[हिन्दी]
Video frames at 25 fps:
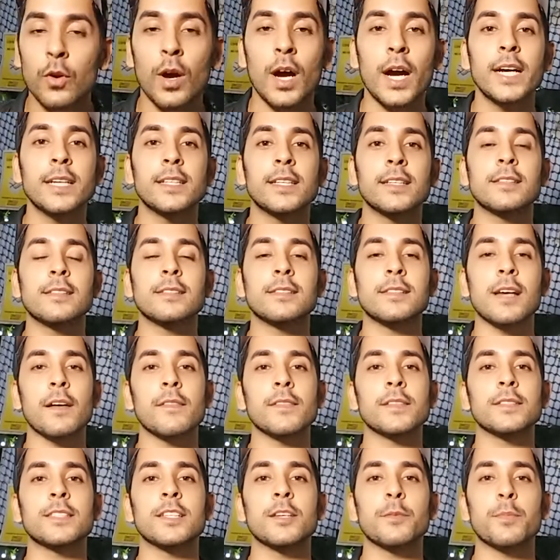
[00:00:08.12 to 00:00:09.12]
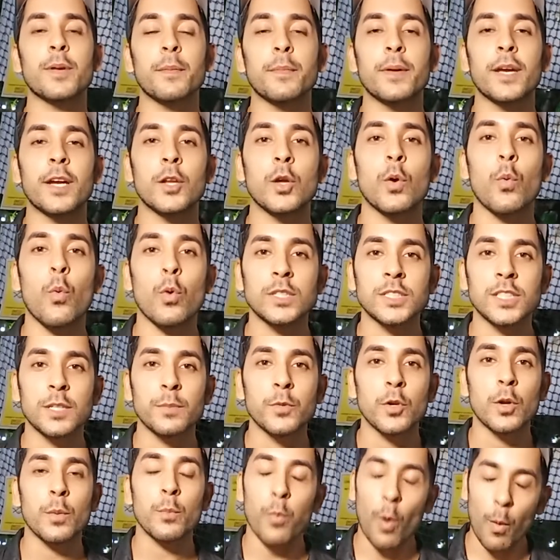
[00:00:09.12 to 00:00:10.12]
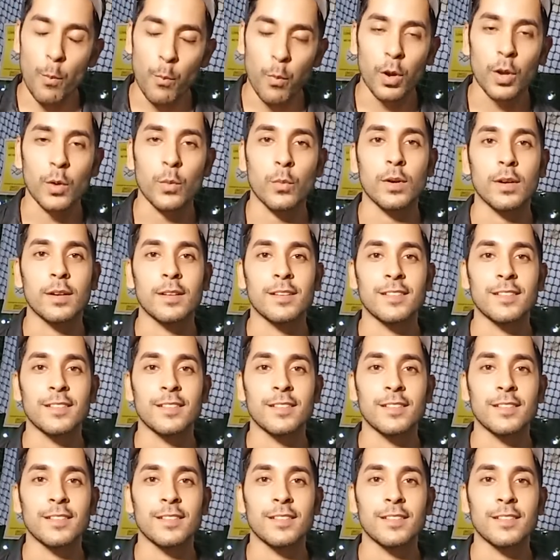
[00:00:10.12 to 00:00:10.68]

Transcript: हाय दिस इज सावन सिंह प्रेमी एंड यू वाचिंग मी ऑन पॉप बॉलीवुड